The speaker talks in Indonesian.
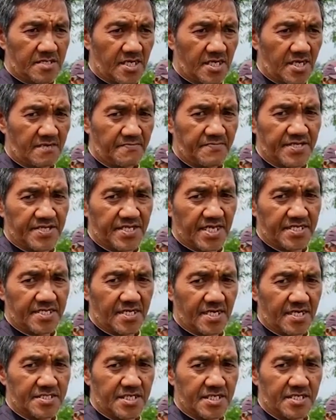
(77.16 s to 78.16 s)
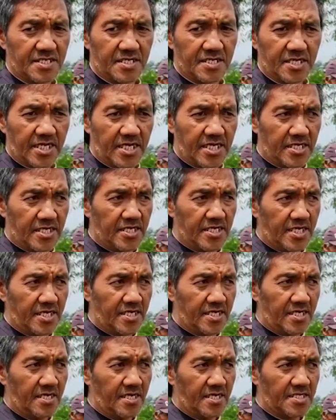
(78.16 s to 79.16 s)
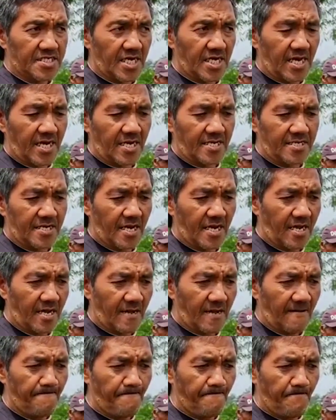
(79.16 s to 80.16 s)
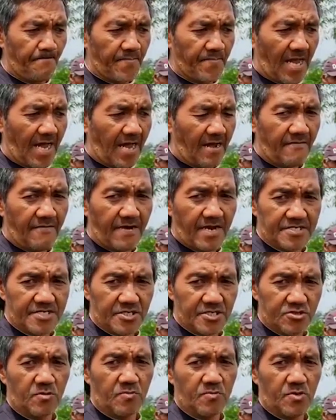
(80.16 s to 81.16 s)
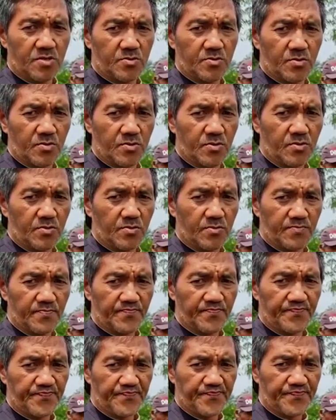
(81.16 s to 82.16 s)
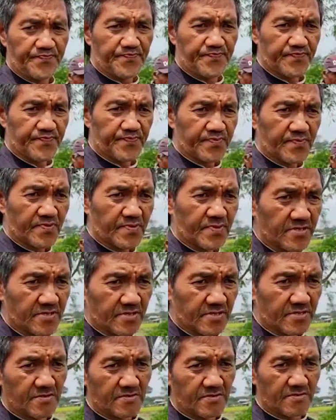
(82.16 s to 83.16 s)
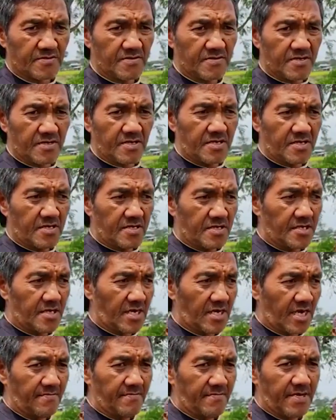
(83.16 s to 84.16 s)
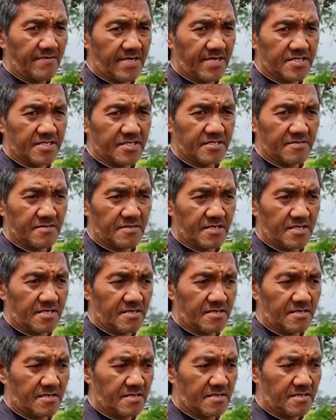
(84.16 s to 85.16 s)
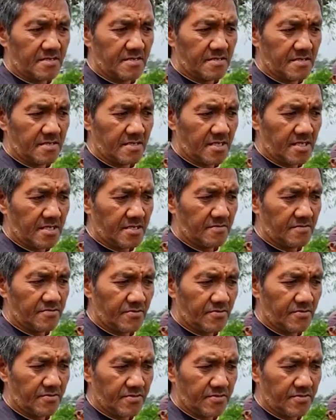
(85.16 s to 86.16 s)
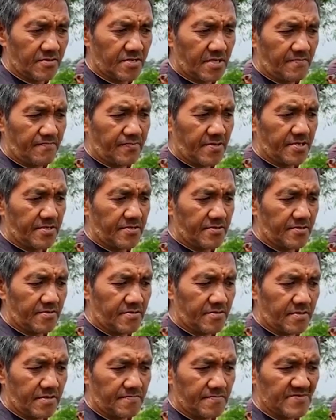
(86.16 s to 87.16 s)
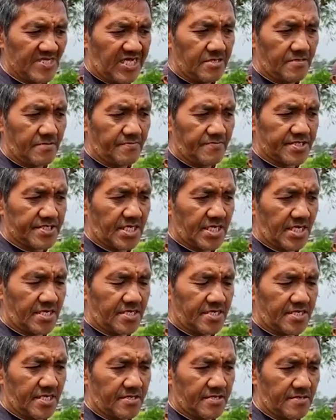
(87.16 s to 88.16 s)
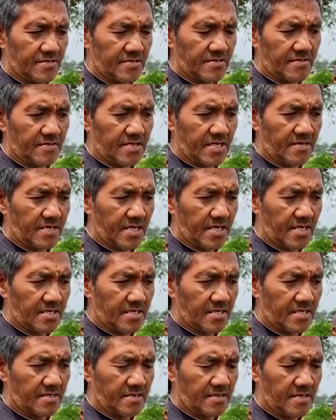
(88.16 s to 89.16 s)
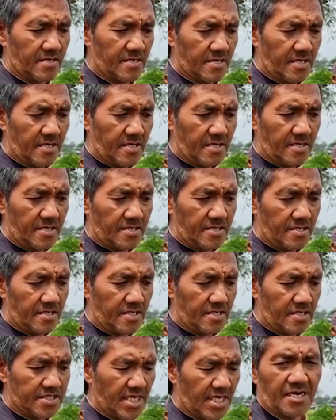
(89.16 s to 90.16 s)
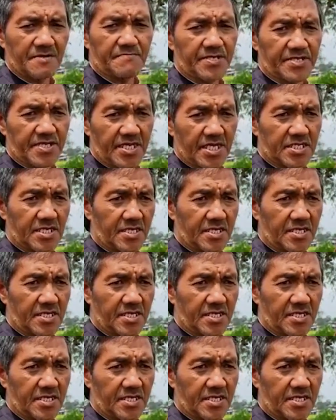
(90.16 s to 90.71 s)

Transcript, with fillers: jalan pintasnya kan ini ini ini jalan yang awal Sidomulyo dulu hmm. selalu ramai di sini pak ya, ya ramai mas itu kan kan untuk untuk apa itu perjalanan dari orang-orang ke ya jalan pintas